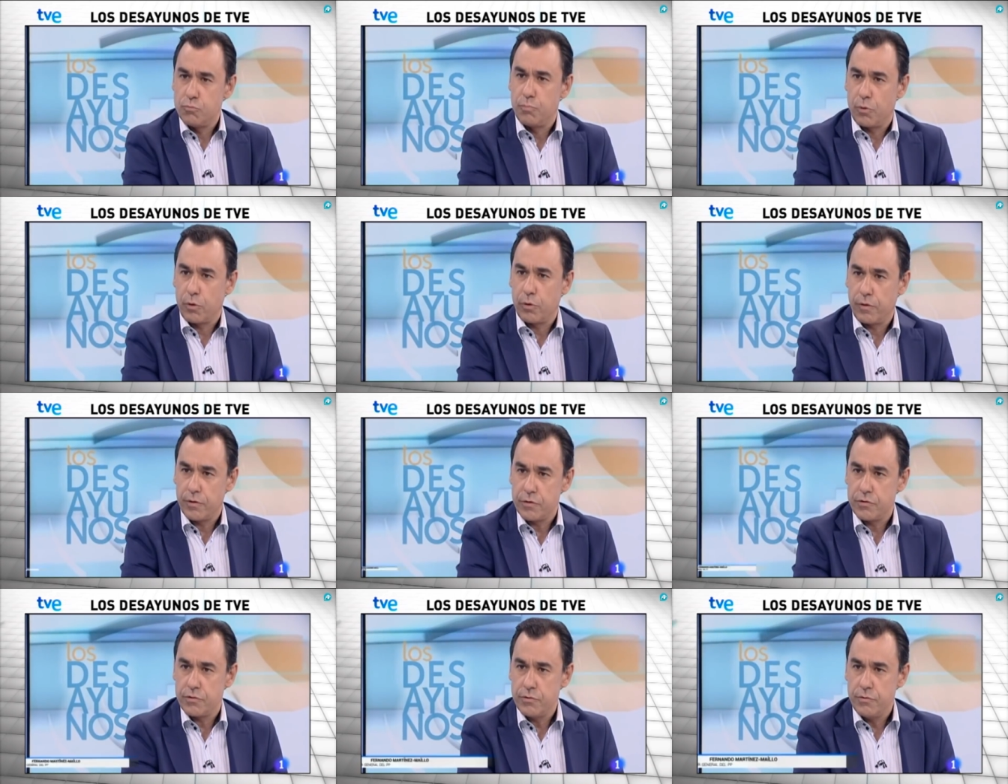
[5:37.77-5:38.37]
es un
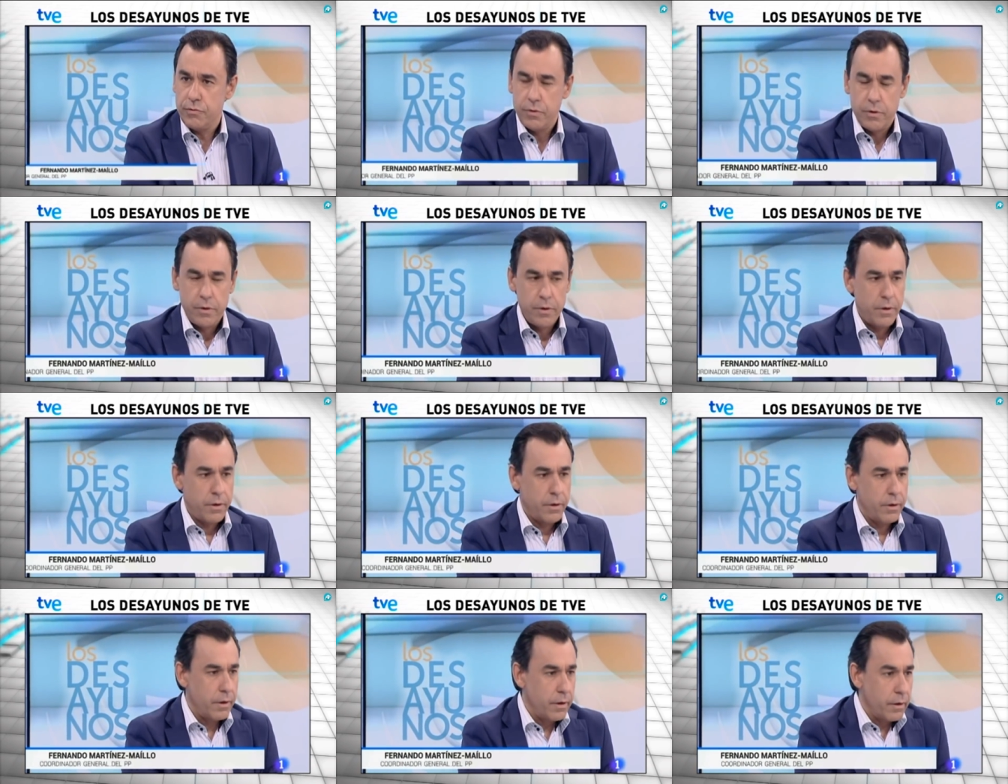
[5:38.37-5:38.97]
proceso
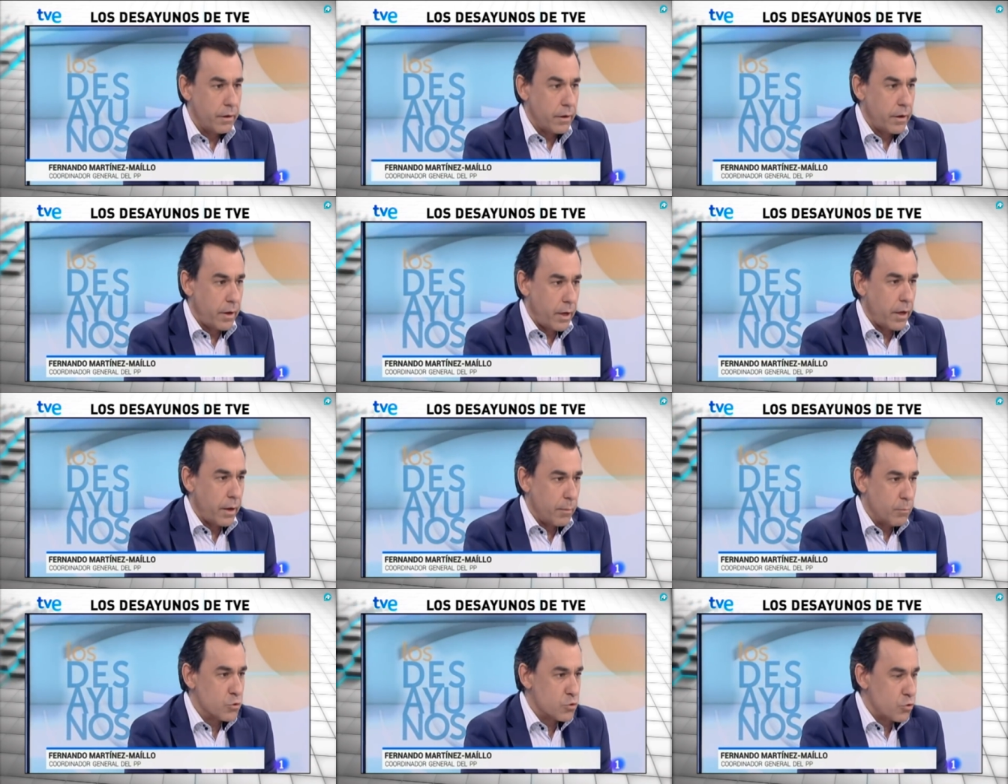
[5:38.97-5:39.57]
eh,
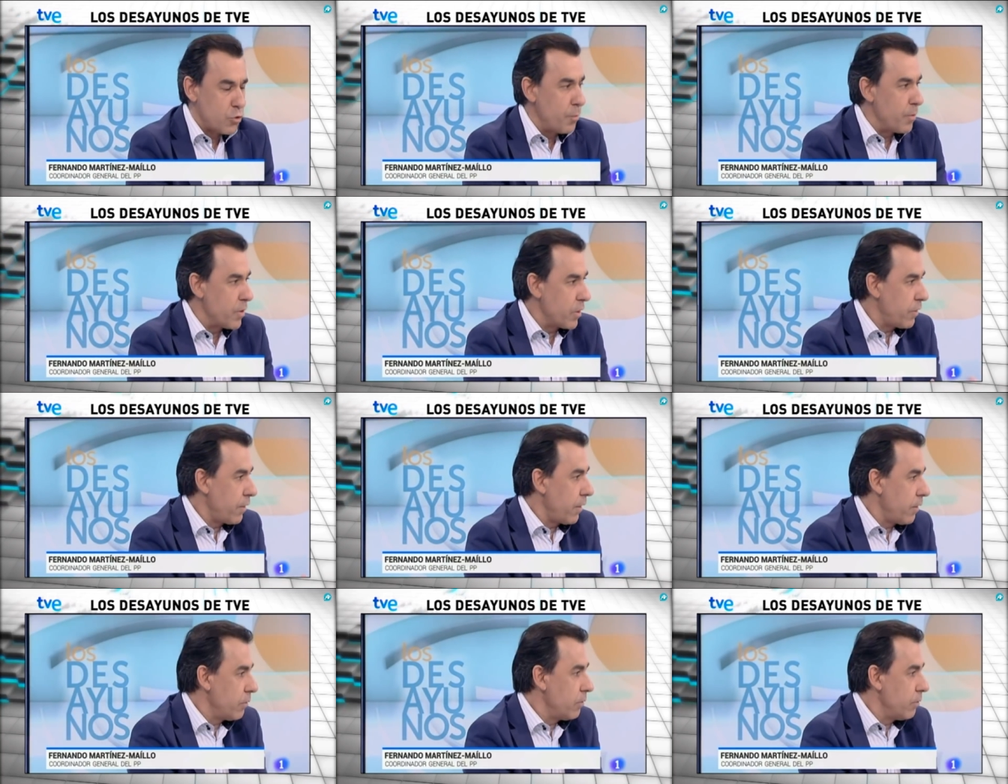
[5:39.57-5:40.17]
que hemos
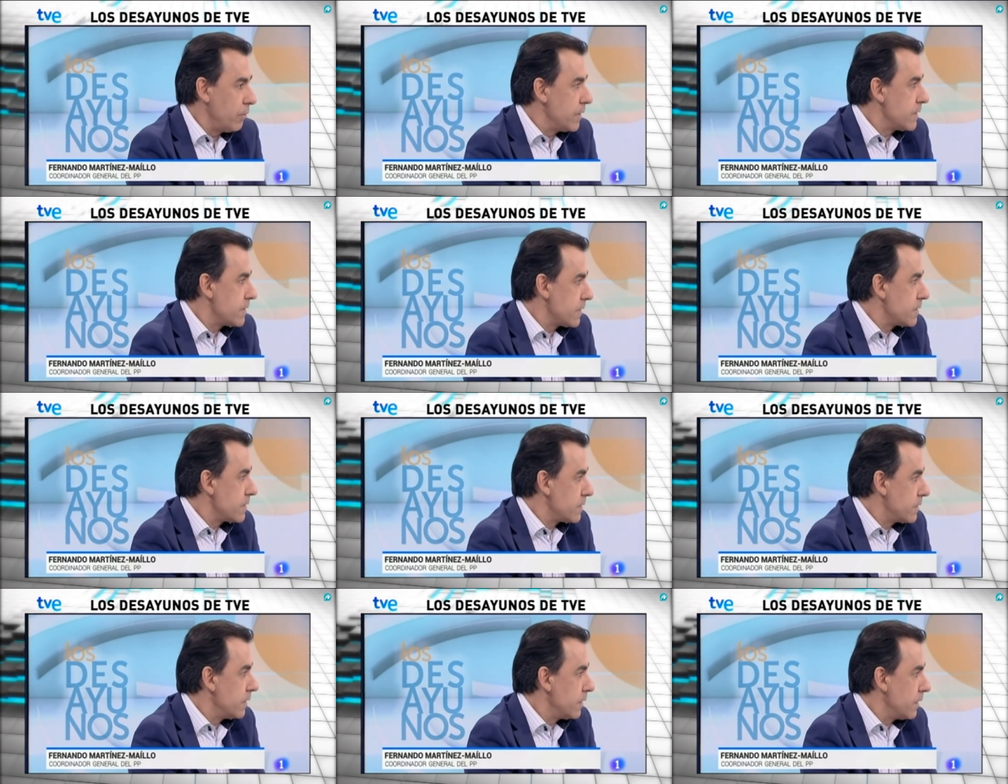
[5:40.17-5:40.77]
comenzado en
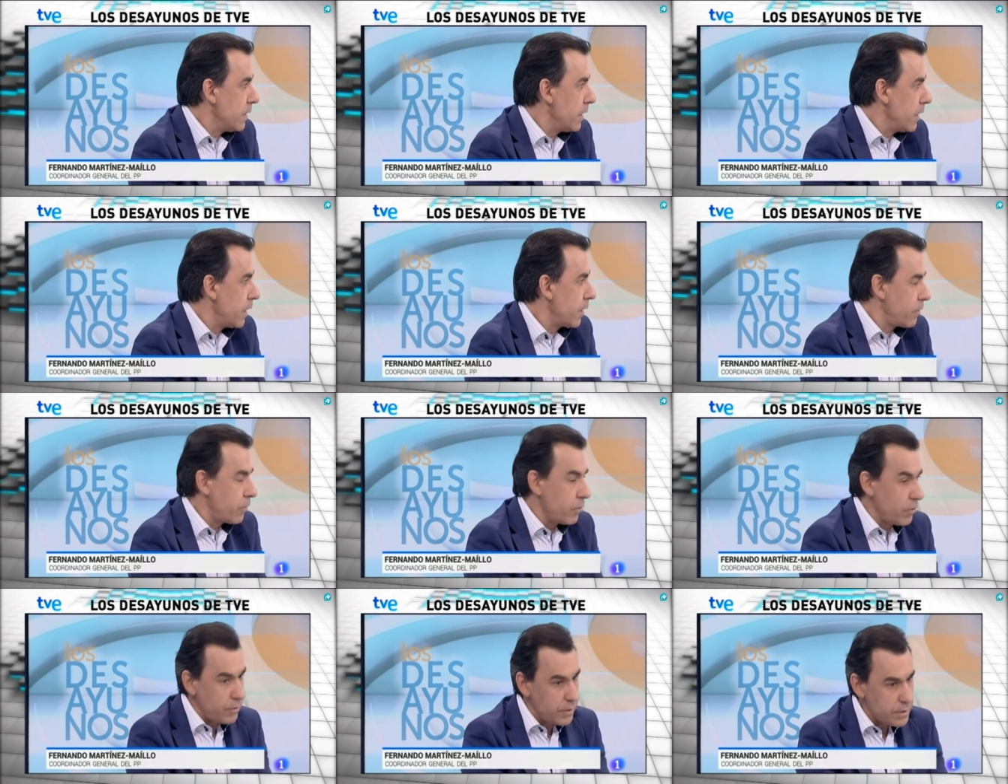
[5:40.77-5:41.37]
estas eh,
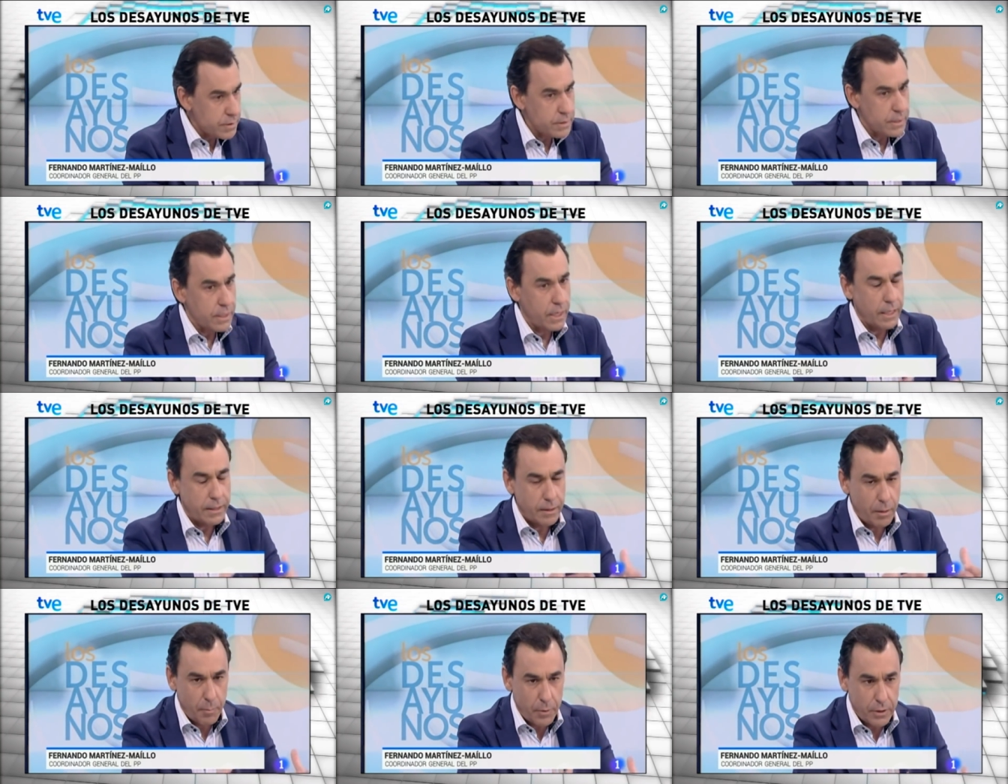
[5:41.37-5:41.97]
elecciones y
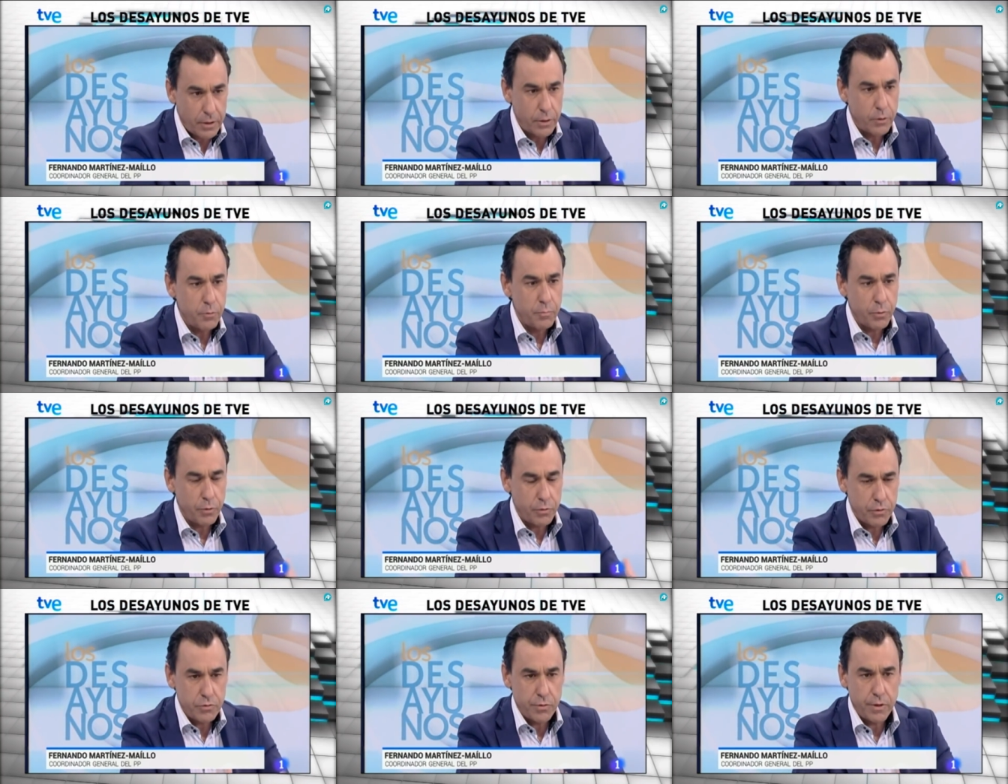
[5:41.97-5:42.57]
que también tiene
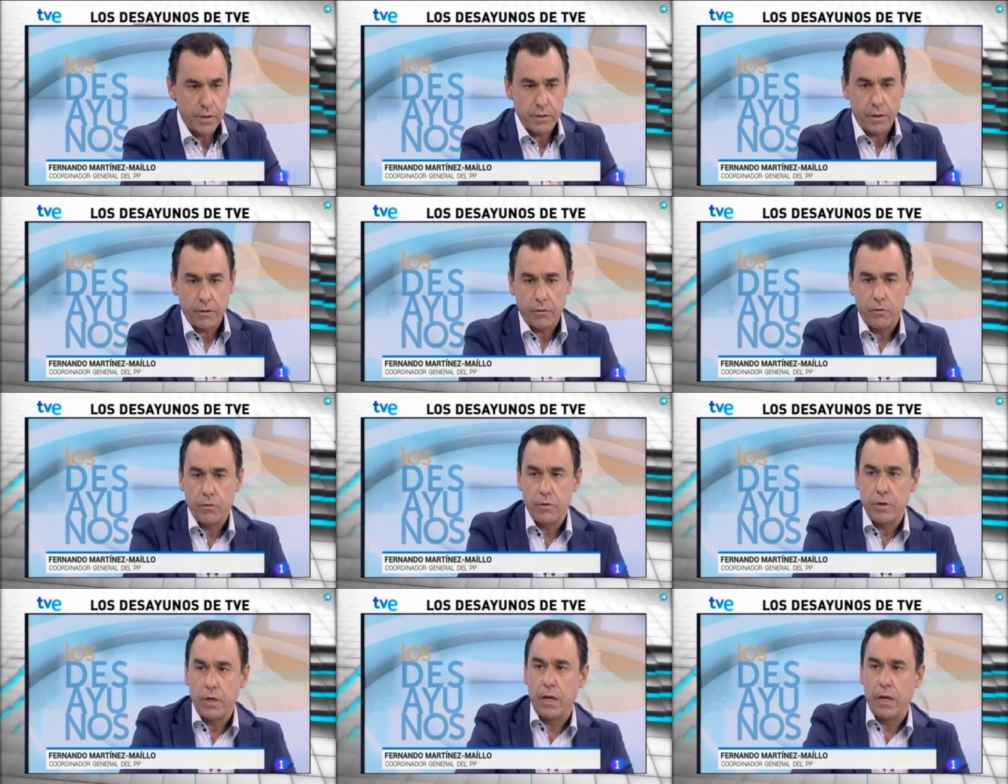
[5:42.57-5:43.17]
un proceso de
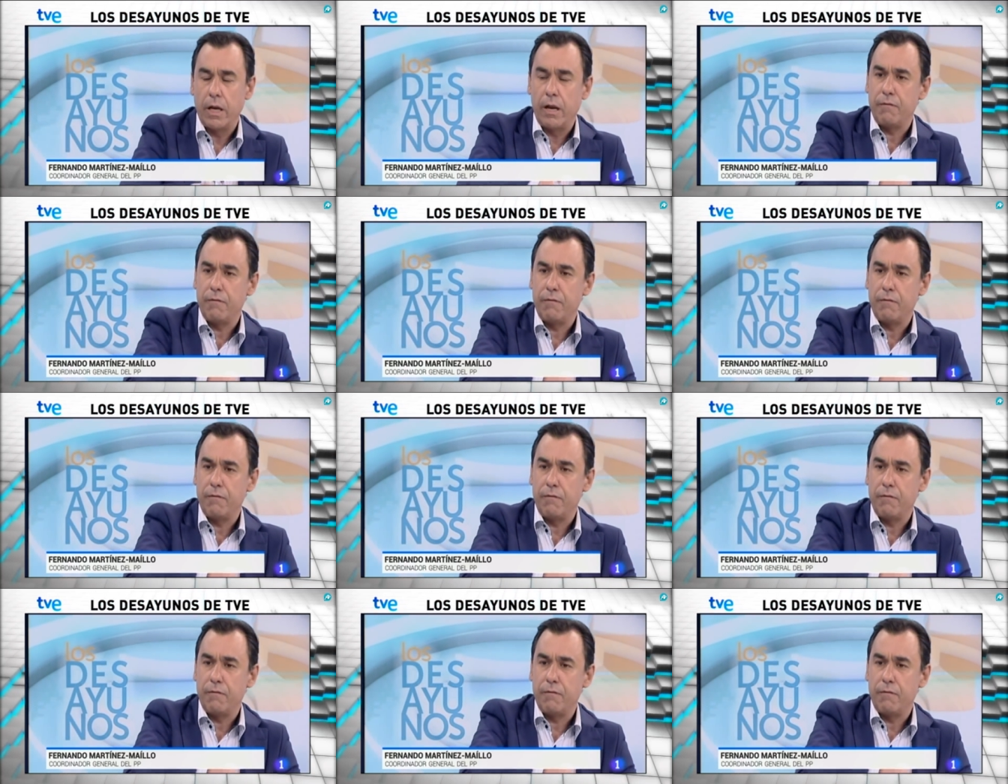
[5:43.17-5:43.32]
adaptación.